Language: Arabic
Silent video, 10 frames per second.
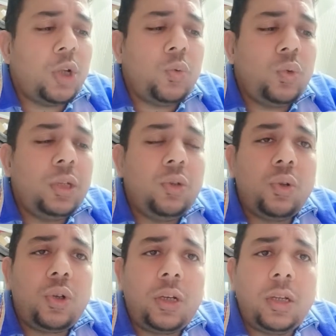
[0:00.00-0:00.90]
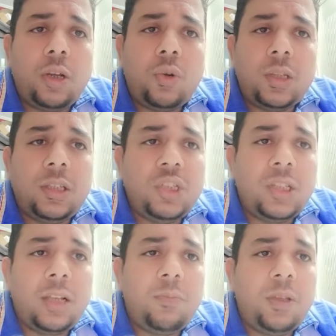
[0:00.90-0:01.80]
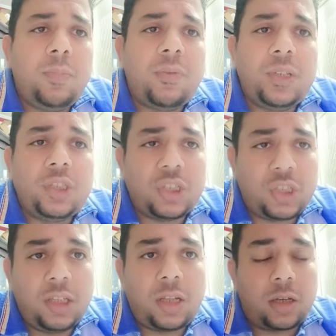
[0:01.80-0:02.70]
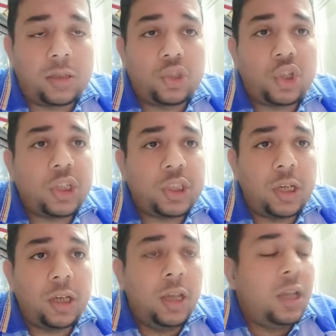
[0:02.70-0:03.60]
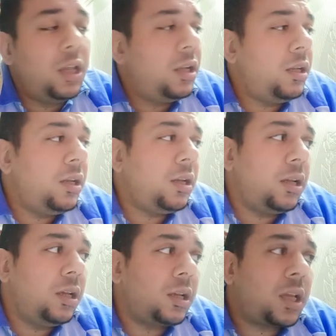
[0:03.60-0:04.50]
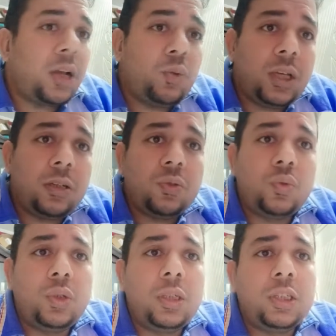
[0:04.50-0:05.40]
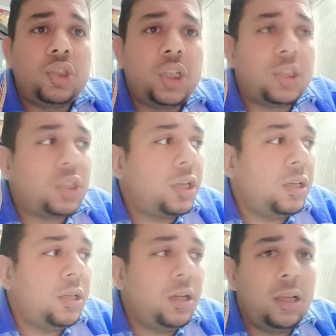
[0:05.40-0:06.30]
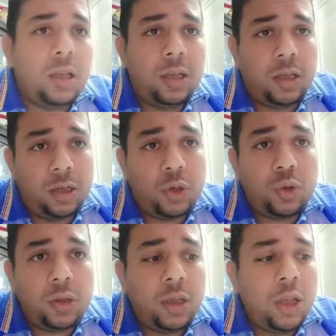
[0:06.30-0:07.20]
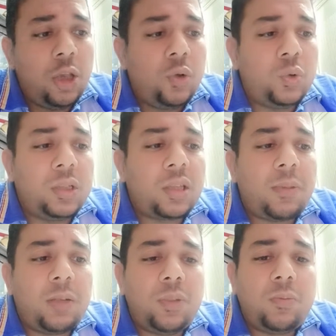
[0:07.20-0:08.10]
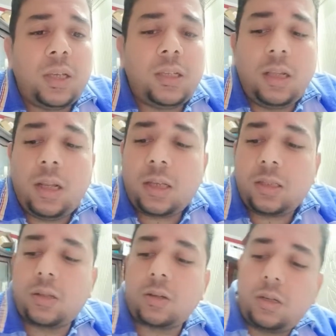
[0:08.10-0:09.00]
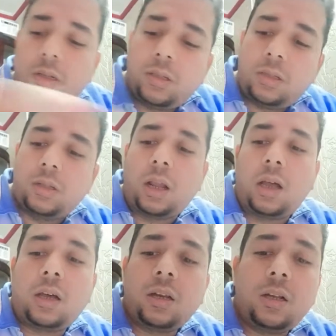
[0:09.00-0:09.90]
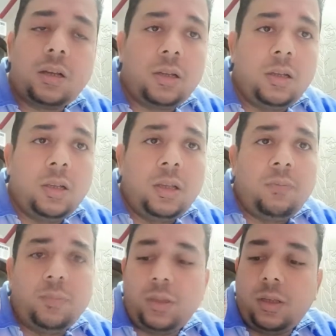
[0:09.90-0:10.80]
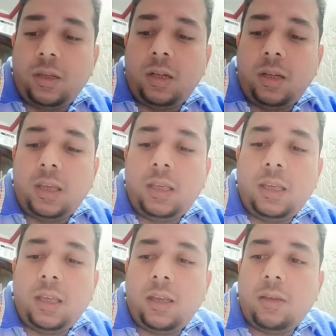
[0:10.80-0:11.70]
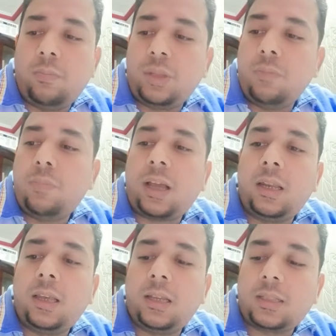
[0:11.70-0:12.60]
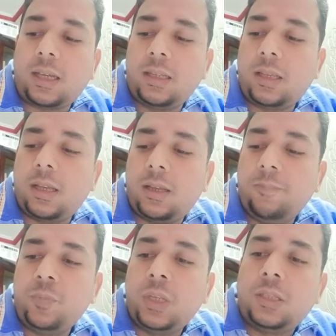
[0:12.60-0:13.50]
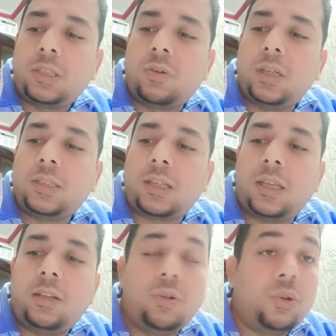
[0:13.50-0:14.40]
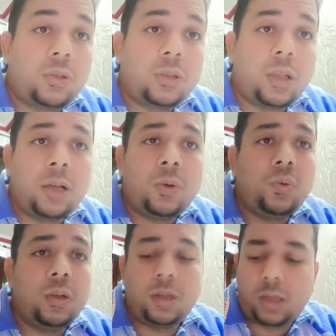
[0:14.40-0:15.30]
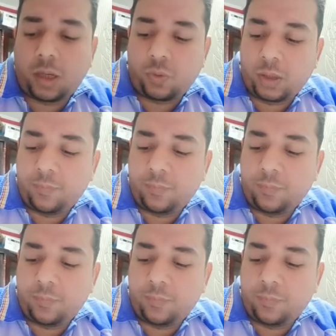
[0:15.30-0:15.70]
والنوع اللي هو الديجيتال بيبقى فيه شاشتين عرض شاشه للكاويه وشاشه للهوت ودي طبعا بتبين لك درجات الحرارة اللي هي بتبقى عليها ساعتها سواء إذا كان الهوت أو الكوي